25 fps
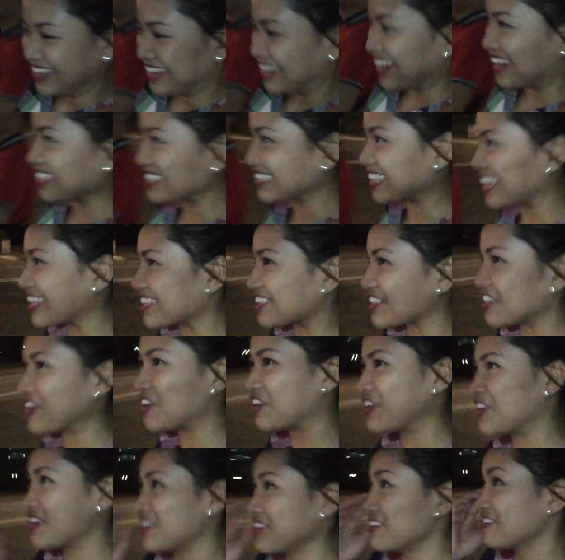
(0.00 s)
At ito,
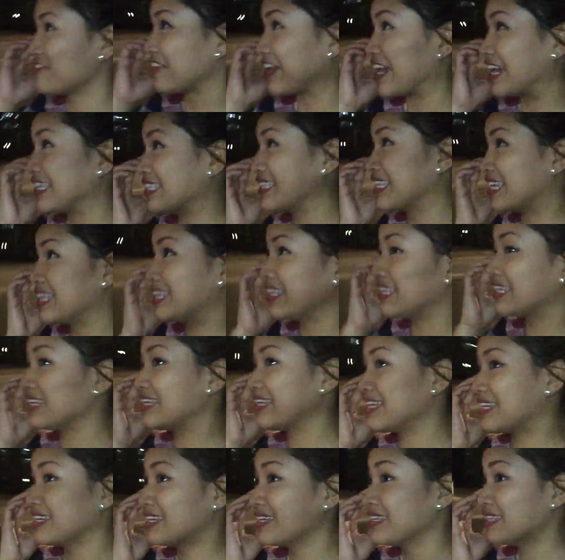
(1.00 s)

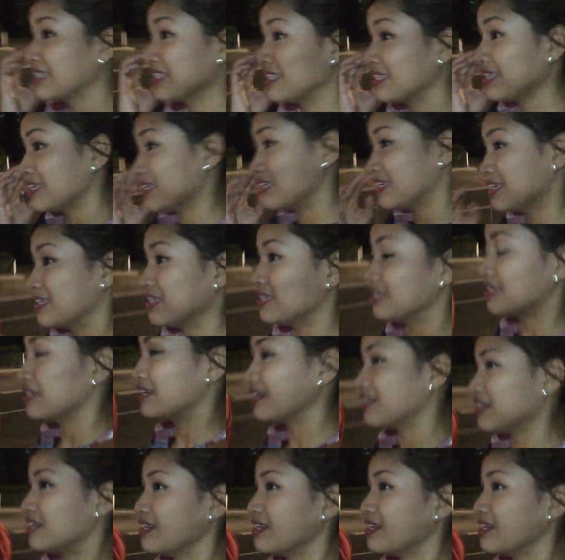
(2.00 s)
finally, naglalakad pa rin.